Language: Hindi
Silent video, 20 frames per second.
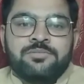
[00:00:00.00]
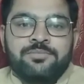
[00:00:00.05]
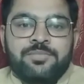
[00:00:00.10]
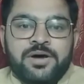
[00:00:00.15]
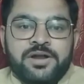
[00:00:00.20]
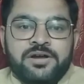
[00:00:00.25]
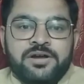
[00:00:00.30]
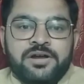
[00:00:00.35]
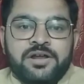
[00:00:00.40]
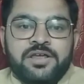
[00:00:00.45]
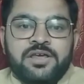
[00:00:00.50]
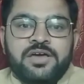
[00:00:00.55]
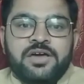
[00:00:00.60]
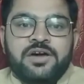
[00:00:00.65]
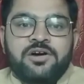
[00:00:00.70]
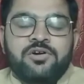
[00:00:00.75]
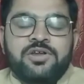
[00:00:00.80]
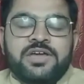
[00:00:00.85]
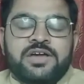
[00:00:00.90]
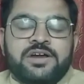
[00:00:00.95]
बन रही
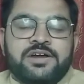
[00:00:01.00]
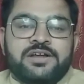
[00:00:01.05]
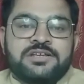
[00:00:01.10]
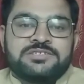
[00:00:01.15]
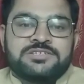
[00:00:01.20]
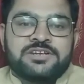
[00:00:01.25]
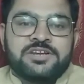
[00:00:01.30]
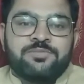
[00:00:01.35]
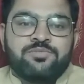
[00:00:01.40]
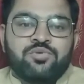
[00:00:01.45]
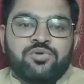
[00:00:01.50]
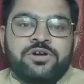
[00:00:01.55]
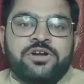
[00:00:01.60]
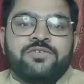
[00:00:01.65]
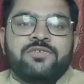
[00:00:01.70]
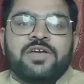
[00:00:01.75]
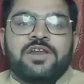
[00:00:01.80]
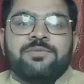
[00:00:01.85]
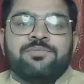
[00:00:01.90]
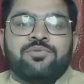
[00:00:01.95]
है और एक इंडस्ट्री पूरी
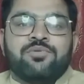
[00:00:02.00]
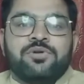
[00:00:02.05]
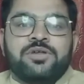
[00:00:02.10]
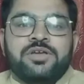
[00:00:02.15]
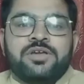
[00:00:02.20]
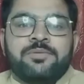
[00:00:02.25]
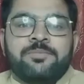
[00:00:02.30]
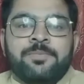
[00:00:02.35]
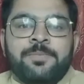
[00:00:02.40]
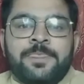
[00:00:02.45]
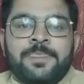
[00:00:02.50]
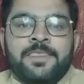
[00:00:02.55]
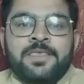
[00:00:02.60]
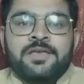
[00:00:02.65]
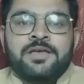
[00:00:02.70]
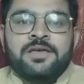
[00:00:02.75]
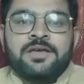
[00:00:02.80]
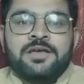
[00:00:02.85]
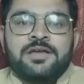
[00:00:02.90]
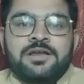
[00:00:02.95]
डेवलप हो रही है
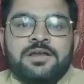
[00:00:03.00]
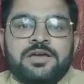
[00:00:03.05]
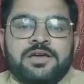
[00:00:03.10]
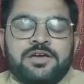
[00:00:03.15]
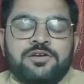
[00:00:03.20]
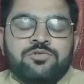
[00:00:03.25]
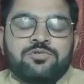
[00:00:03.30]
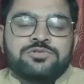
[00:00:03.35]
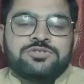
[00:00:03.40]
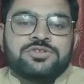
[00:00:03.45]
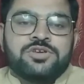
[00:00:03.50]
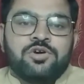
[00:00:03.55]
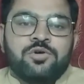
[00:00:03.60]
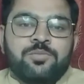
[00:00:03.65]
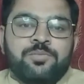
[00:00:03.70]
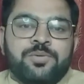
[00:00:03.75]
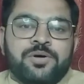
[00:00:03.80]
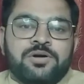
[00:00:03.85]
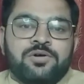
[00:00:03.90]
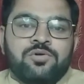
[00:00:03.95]
लेकिन उसके
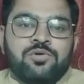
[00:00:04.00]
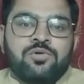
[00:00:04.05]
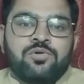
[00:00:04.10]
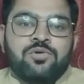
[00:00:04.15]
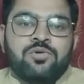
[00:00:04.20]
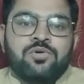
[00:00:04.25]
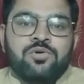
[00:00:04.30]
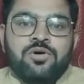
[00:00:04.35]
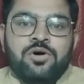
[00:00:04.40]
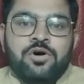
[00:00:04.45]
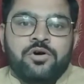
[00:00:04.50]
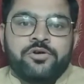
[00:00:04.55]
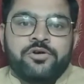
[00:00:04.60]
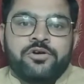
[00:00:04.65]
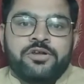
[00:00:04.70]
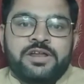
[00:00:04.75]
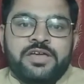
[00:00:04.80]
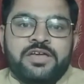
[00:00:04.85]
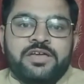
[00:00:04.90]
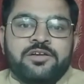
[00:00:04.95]
ऊपर लोगों को
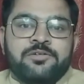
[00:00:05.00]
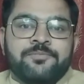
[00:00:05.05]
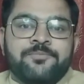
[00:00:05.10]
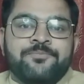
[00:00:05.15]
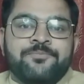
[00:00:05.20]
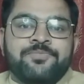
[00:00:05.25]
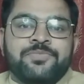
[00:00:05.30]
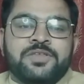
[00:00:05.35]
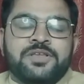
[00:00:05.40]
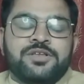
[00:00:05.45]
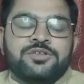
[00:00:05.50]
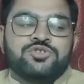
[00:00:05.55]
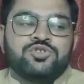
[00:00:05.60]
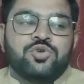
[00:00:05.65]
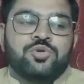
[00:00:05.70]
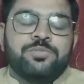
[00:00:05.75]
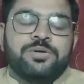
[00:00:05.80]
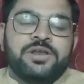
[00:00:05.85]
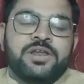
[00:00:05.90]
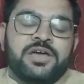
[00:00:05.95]
होना नहीं है
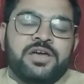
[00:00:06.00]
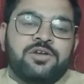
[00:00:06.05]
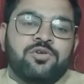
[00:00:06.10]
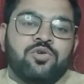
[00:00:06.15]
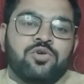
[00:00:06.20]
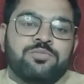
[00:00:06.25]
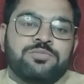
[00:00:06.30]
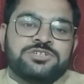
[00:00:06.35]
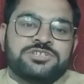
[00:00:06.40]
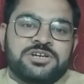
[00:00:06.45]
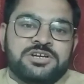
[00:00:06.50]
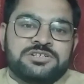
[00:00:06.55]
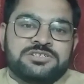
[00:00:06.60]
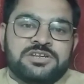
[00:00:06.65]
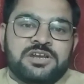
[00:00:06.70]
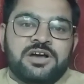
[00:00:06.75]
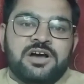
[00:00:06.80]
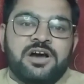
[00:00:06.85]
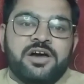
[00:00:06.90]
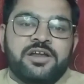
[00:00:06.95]
जो भी नए लोग मशीन
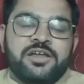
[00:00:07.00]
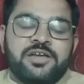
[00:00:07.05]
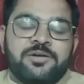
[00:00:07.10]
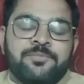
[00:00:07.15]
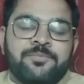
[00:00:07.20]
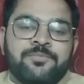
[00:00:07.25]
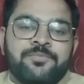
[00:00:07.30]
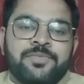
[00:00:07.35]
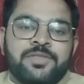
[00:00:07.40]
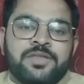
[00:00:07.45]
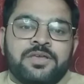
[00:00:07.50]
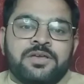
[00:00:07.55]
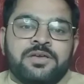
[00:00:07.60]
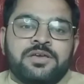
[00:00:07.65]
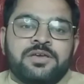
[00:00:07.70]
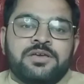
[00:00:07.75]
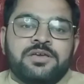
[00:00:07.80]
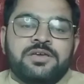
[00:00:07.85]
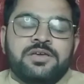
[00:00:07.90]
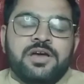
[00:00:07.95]
लगा रहे
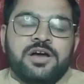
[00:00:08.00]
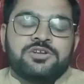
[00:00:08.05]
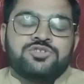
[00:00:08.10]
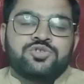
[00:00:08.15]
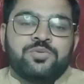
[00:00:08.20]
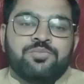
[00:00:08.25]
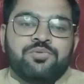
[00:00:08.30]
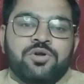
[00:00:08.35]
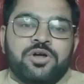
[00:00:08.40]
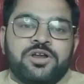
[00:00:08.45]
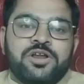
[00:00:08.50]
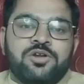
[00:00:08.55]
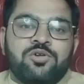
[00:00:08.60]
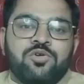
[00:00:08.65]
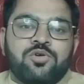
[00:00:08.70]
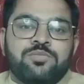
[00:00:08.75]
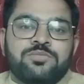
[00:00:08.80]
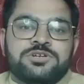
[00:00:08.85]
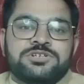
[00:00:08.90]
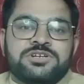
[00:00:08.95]
हैं या जो पुराने
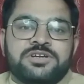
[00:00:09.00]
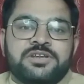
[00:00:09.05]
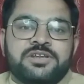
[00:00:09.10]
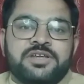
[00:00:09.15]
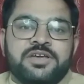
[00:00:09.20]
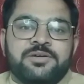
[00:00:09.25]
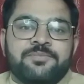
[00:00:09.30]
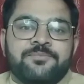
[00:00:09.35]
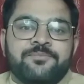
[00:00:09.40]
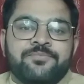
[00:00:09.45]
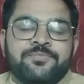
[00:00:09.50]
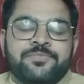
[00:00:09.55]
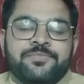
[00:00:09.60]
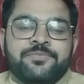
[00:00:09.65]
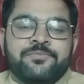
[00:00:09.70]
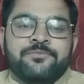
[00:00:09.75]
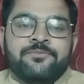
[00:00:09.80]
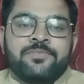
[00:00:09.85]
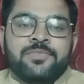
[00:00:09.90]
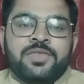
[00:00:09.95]
लोग मशीनें
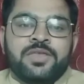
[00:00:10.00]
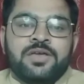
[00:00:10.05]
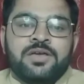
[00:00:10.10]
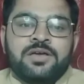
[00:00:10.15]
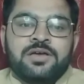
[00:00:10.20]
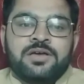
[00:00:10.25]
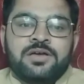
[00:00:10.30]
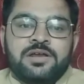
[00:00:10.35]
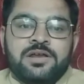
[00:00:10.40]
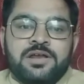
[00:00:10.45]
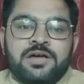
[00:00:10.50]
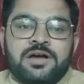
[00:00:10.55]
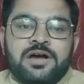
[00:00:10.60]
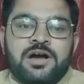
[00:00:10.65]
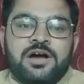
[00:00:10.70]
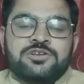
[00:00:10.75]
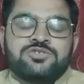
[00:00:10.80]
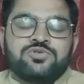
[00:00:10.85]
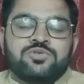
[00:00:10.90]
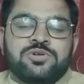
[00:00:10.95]

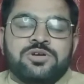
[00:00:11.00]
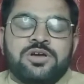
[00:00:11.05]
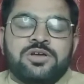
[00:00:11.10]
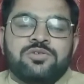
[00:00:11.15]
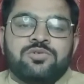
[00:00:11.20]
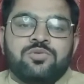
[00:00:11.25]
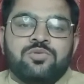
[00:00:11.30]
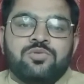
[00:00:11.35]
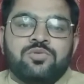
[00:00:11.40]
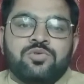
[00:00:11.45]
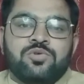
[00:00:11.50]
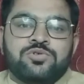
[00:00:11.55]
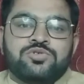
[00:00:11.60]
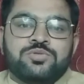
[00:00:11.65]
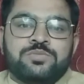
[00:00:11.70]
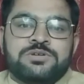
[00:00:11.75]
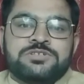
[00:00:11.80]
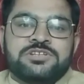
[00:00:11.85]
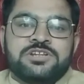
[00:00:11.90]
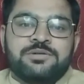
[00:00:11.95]
लगा चुके हैं तो उनको
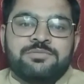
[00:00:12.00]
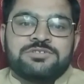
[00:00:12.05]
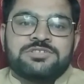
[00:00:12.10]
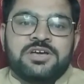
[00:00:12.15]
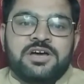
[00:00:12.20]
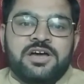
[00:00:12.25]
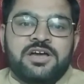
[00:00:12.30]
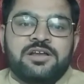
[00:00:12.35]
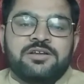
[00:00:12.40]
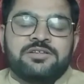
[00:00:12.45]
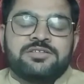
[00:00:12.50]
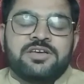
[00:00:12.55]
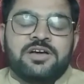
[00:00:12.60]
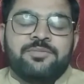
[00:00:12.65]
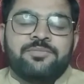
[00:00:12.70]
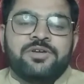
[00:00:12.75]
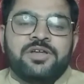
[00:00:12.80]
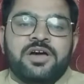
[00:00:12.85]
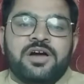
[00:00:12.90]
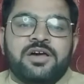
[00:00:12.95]
जो मसले मसाइल
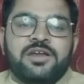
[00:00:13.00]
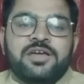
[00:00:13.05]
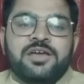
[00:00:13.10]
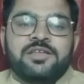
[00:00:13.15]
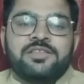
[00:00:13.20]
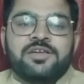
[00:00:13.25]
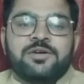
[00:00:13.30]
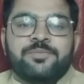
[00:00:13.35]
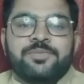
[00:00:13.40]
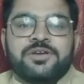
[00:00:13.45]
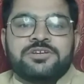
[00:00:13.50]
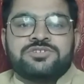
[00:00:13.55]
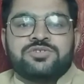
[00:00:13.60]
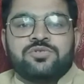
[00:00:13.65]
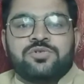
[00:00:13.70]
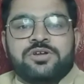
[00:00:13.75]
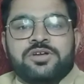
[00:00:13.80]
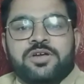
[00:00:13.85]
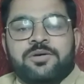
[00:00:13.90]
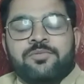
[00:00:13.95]
सामने आ रहे हैं दरपेश
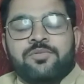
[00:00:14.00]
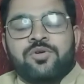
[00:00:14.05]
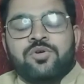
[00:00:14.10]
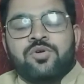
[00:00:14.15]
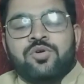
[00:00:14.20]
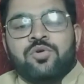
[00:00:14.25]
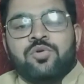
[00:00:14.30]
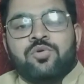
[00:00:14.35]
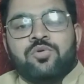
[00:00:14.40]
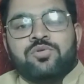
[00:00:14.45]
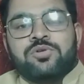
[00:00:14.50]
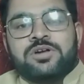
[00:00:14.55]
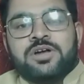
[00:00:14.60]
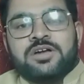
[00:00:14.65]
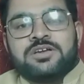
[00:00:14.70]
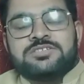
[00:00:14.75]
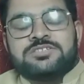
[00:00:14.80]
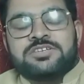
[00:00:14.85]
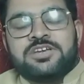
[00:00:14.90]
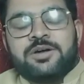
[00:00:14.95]
हो रहे हैं उनका
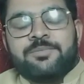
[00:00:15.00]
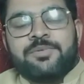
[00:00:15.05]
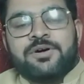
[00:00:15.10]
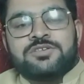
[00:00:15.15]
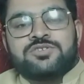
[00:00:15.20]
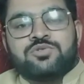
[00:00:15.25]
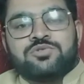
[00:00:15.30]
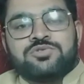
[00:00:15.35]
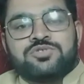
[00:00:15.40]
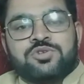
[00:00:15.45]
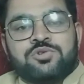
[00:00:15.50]
किसी के पास कोई